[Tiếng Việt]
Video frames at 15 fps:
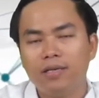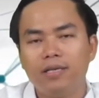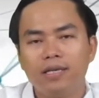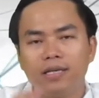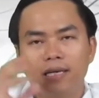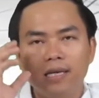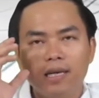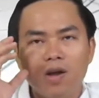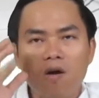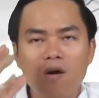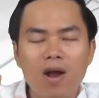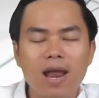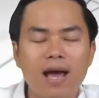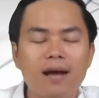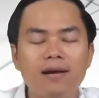những cái lo
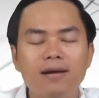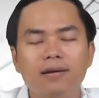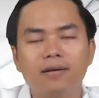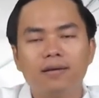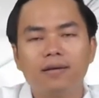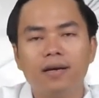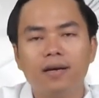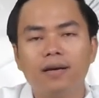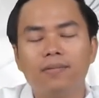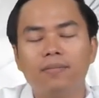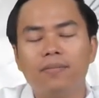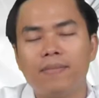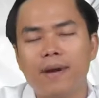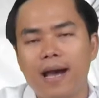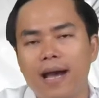lắng à,
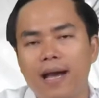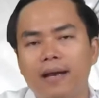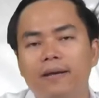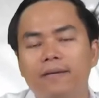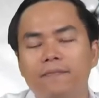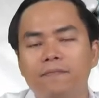mà